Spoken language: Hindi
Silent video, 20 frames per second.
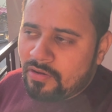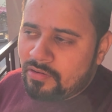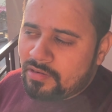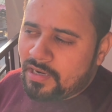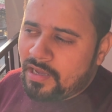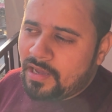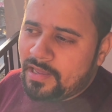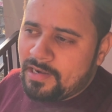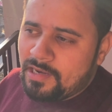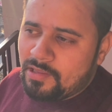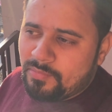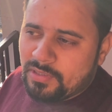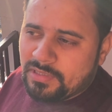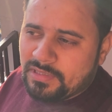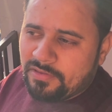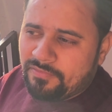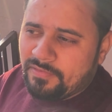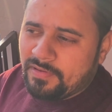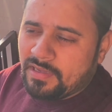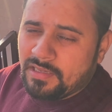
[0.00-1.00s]
और आने में
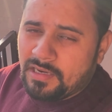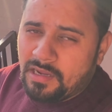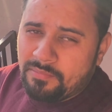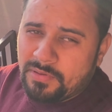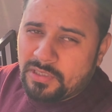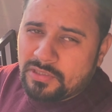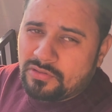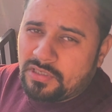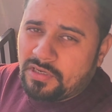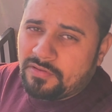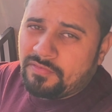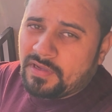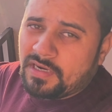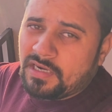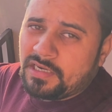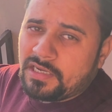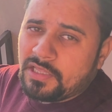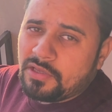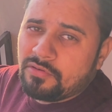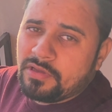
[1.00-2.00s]
हमें तो
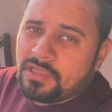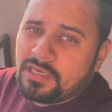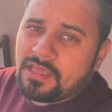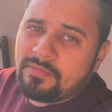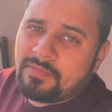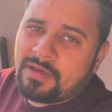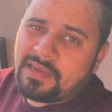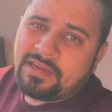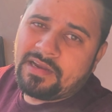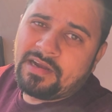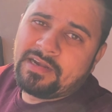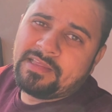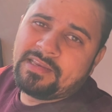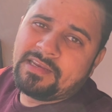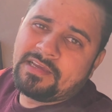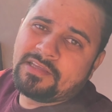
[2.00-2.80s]
डिफ़िकल्टी हुई नहीं हमारी गाड़ी